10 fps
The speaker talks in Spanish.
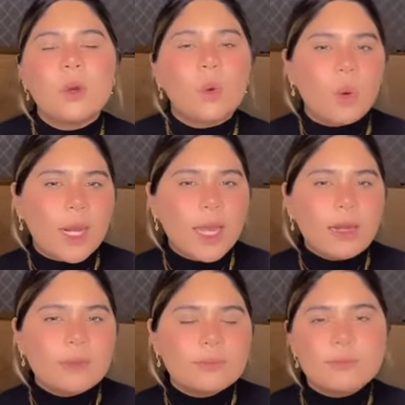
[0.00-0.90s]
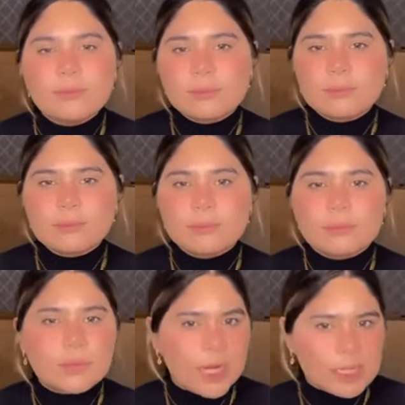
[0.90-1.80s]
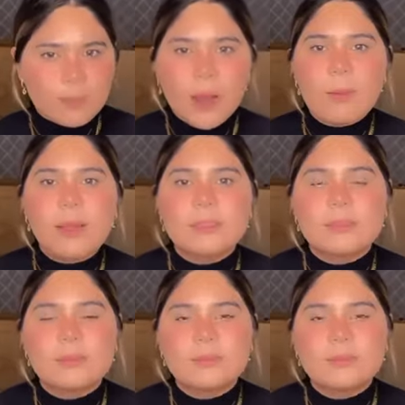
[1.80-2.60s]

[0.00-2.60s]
Julián, Las Palmas.